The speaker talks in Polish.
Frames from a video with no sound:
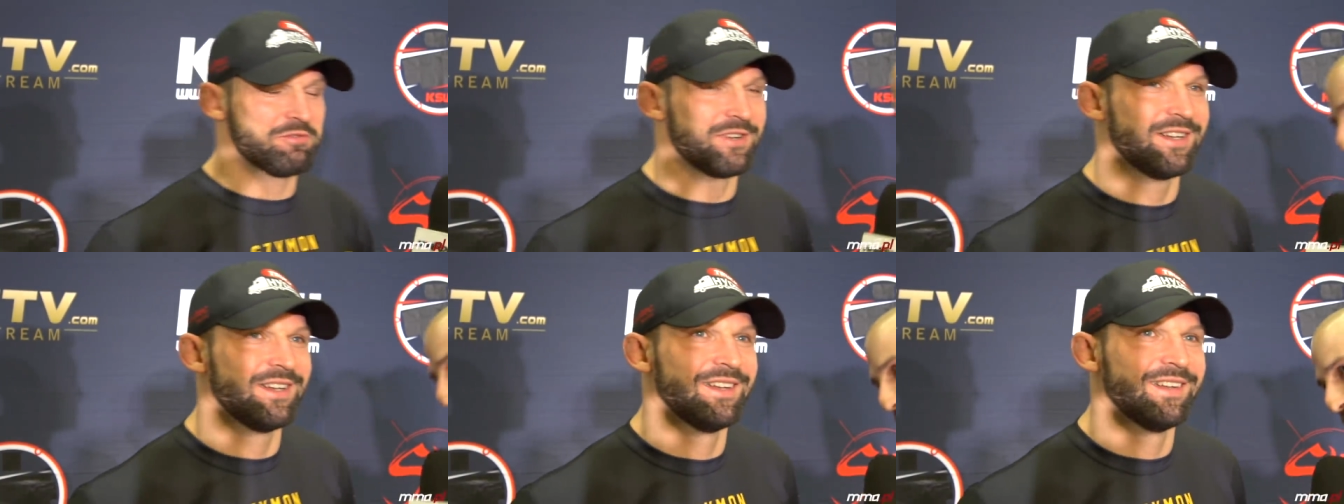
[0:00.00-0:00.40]

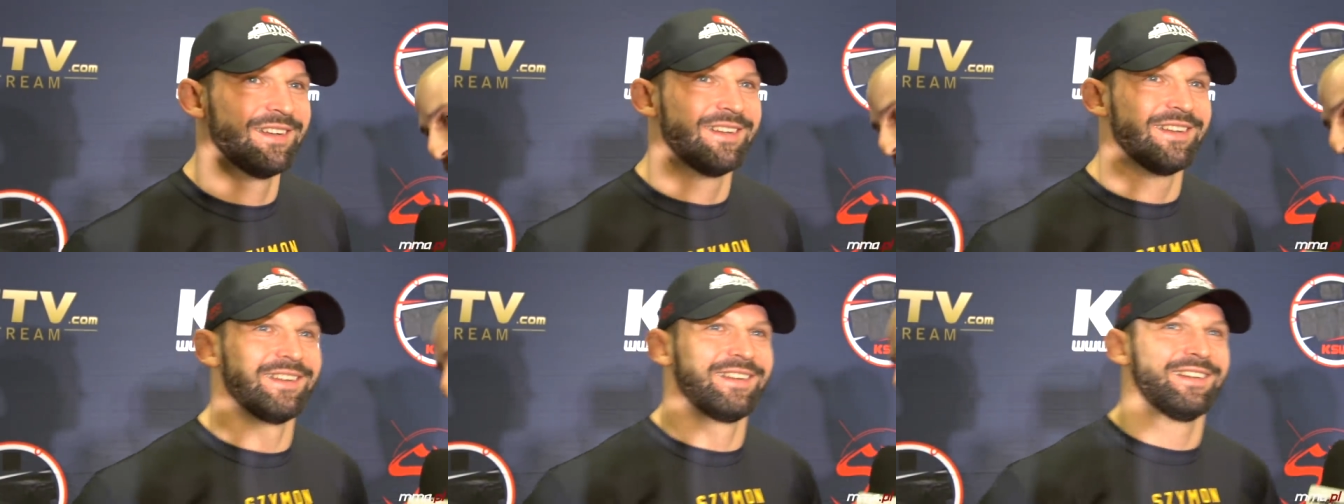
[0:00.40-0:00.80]
tej walki
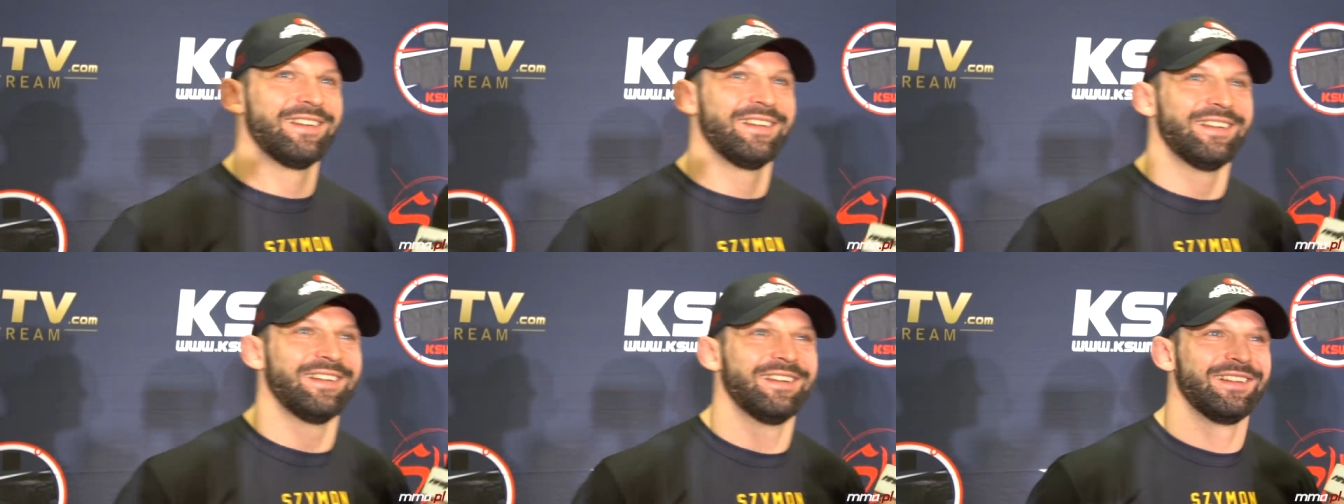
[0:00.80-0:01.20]
trochę
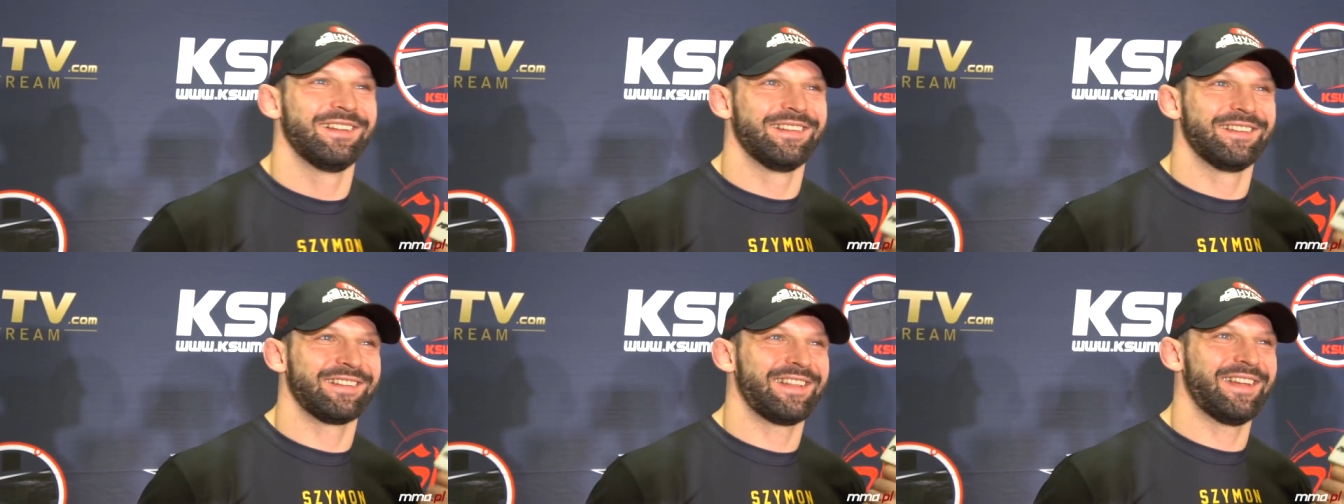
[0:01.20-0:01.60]
minęło,
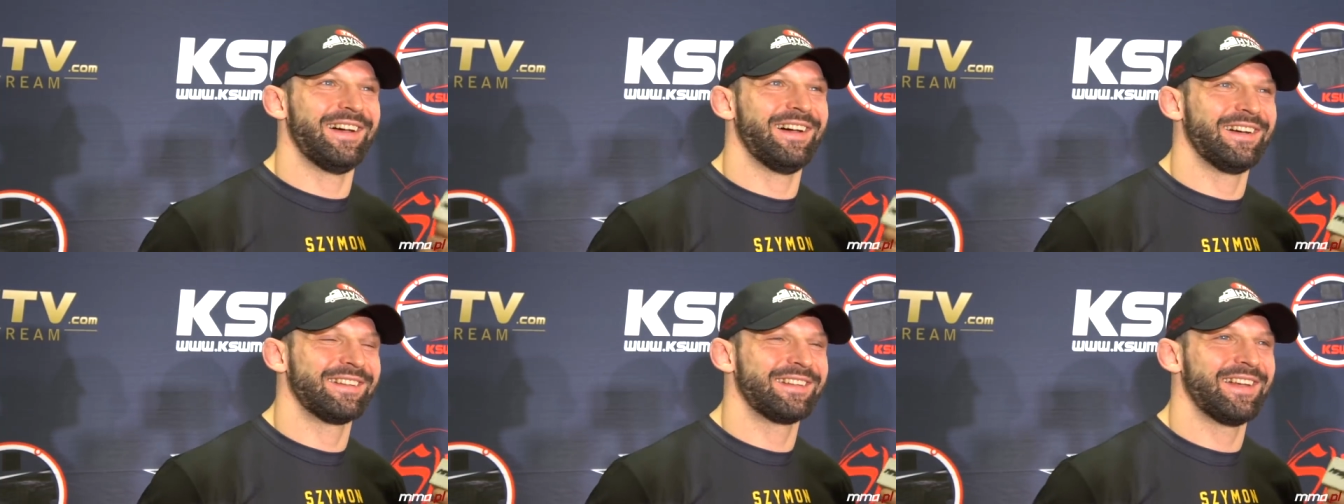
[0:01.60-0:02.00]
e, ta, o
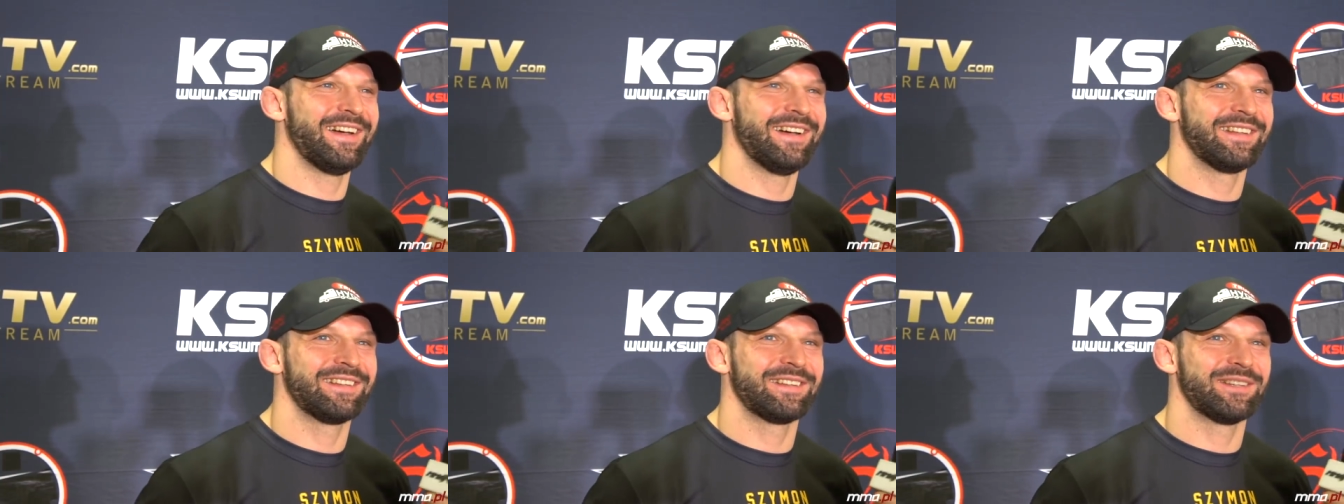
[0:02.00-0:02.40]
walki z
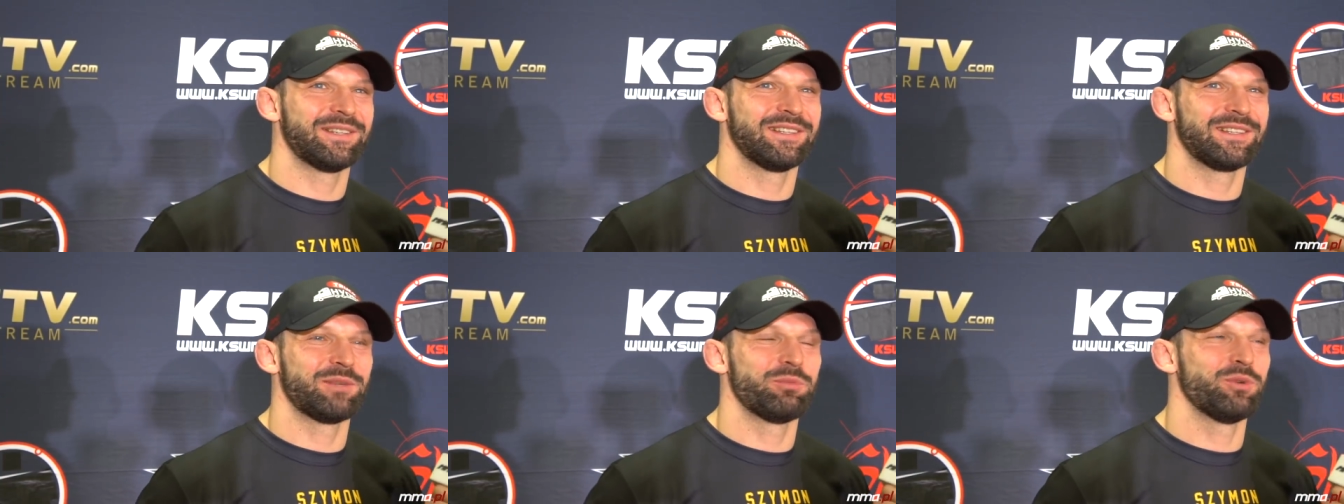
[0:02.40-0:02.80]
Janem
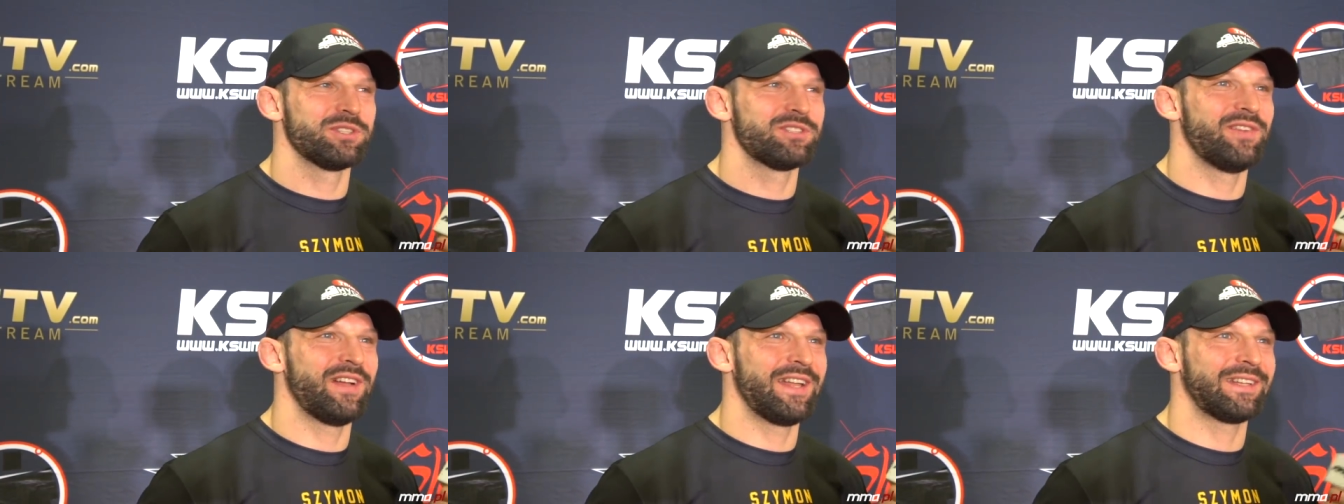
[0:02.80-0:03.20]
Błachowiczem. Tak,
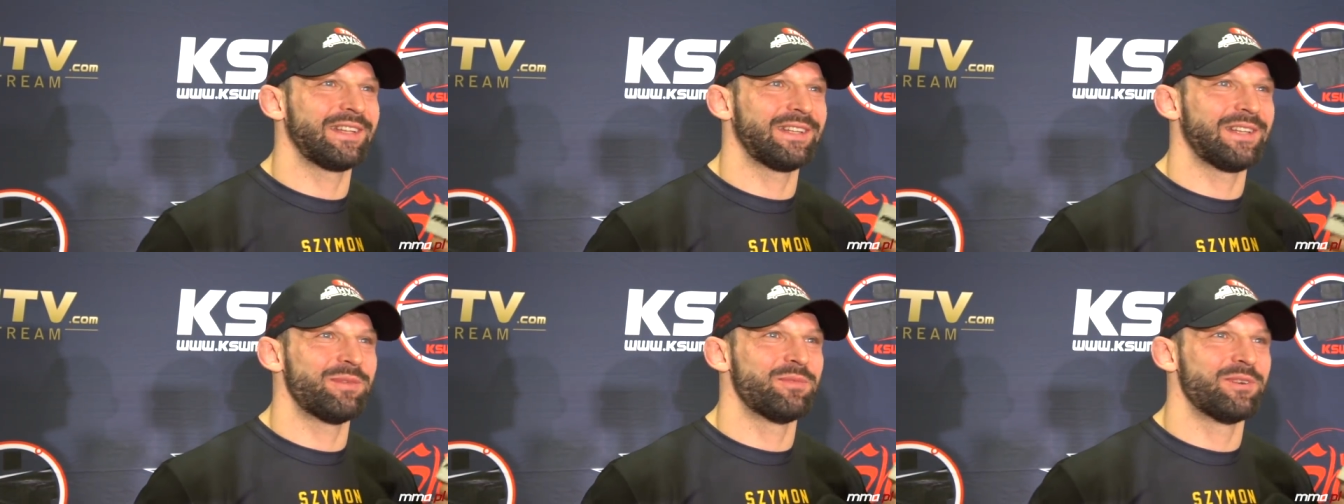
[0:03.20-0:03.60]
tak, jest
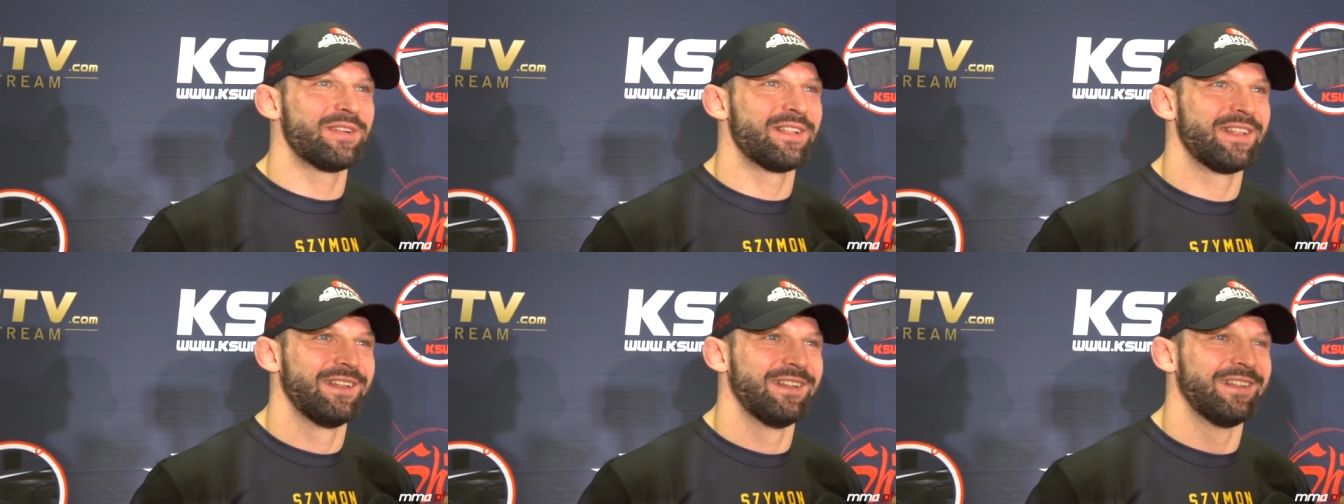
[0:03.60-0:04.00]
uśmiech na
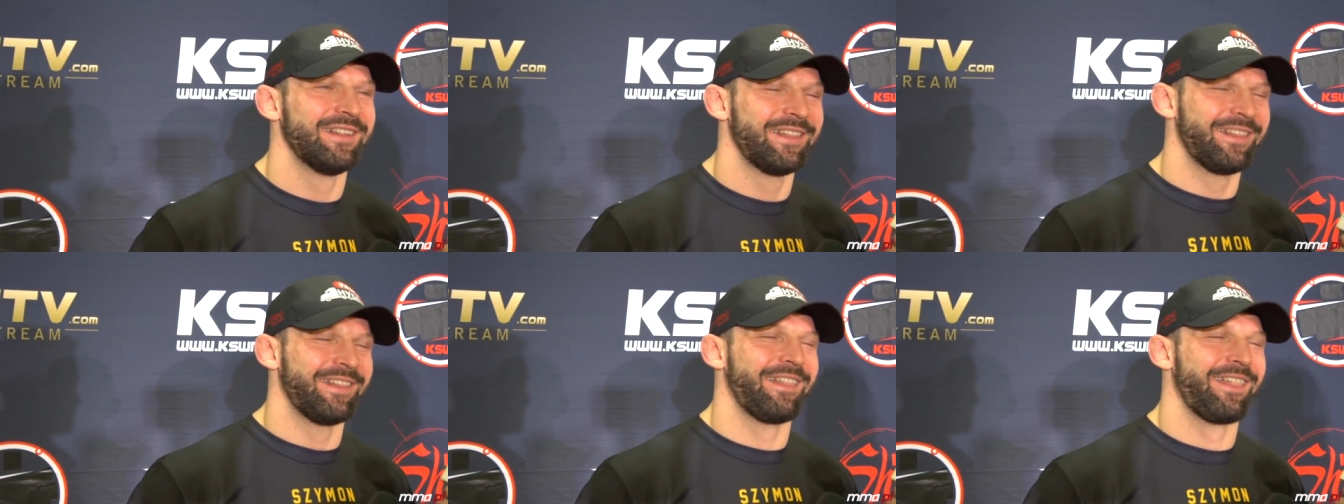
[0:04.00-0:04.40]
twarzy, więc
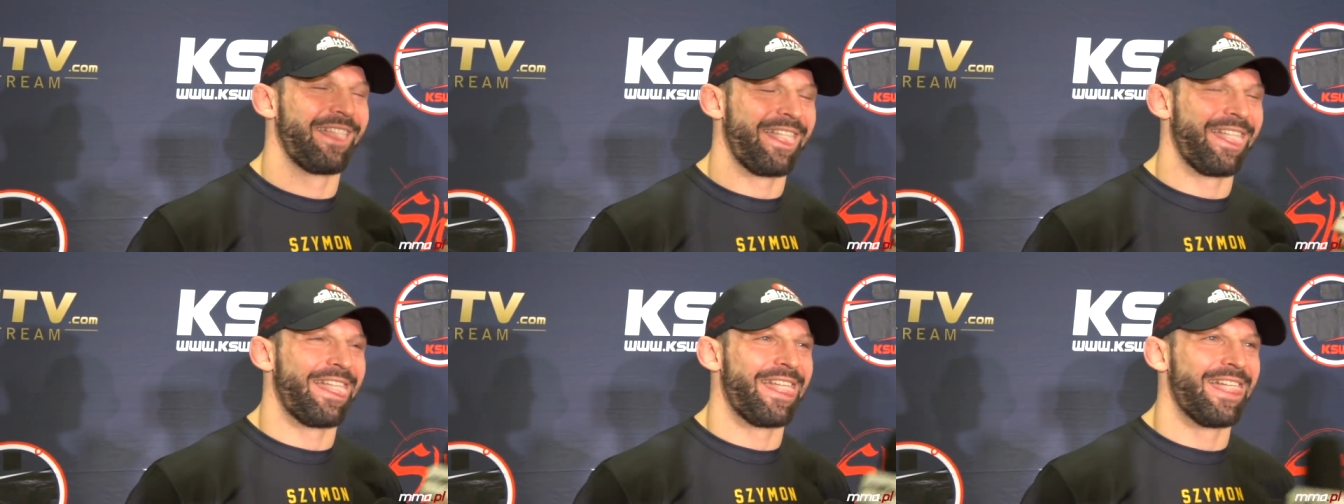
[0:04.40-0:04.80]
oddaję Ci
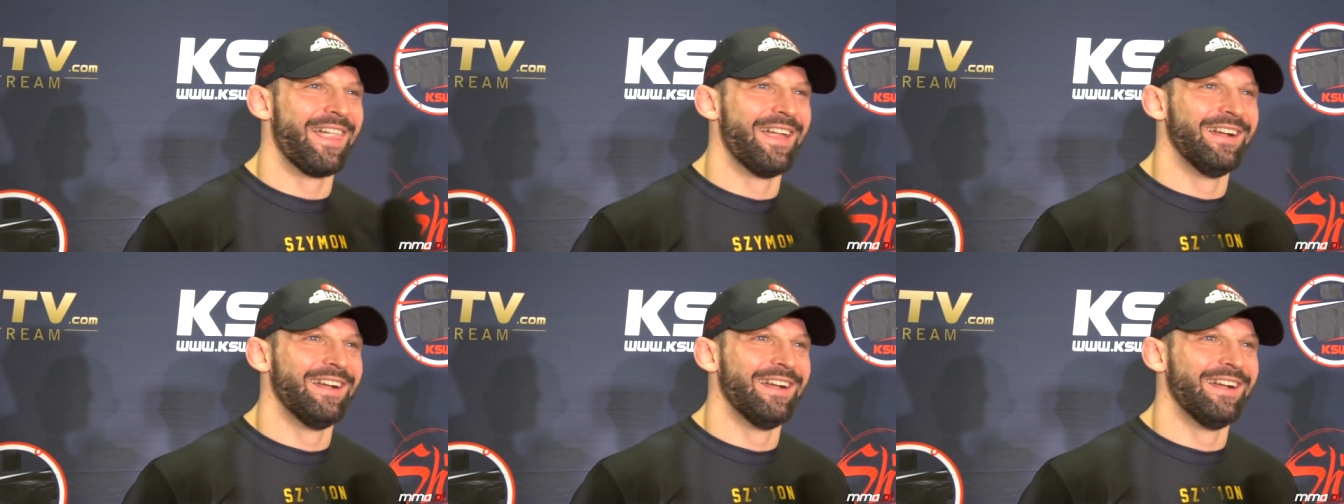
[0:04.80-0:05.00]
głos.